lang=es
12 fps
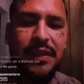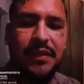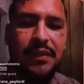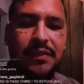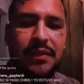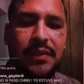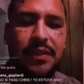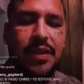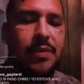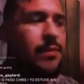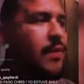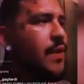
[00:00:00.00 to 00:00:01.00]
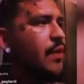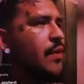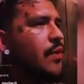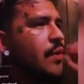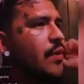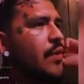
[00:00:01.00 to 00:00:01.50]
¿me entiendes?
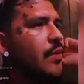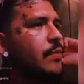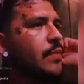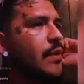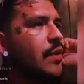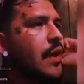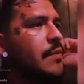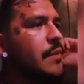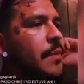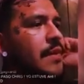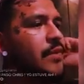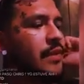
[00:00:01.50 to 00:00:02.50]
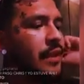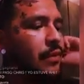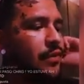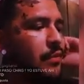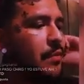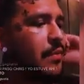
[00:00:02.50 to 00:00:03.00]
Pero, pero a mí me pasó
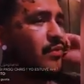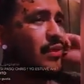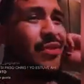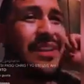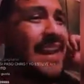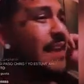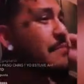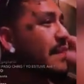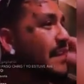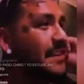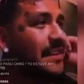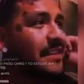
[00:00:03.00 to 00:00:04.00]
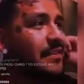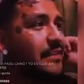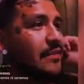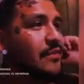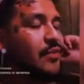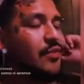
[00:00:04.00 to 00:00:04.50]
que cuando me preguntaron
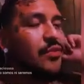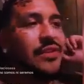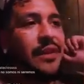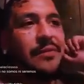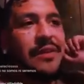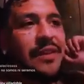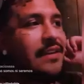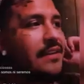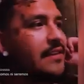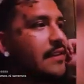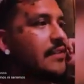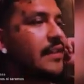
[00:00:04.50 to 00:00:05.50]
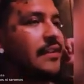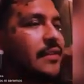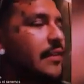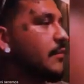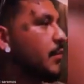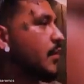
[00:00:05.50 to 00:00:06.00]
realmente, yo no sabía de este,
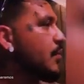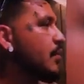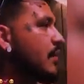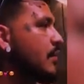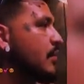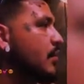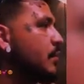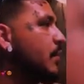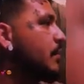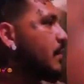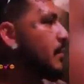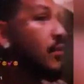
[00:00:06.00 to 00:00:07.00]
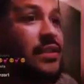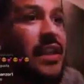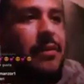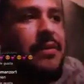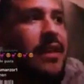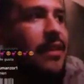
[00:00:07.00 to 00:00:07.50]
de, por ejemplo, de lo de Grupo Firme, yo no
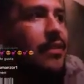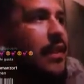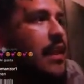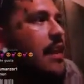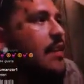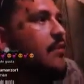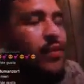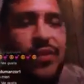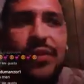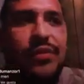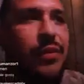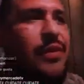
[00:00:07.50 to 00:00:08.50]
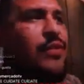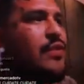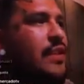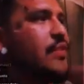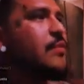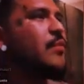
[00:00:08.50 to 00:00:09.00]
sabía. yo,
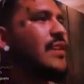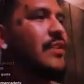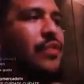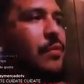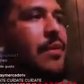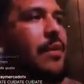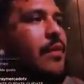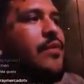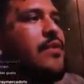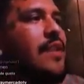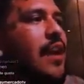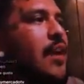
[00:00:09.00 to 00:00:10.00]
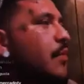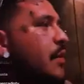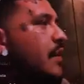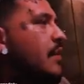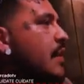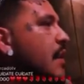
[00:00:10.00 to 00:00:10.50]
escuché su música y no me había gustado
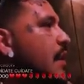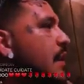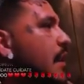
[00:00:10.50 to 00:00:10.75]
porque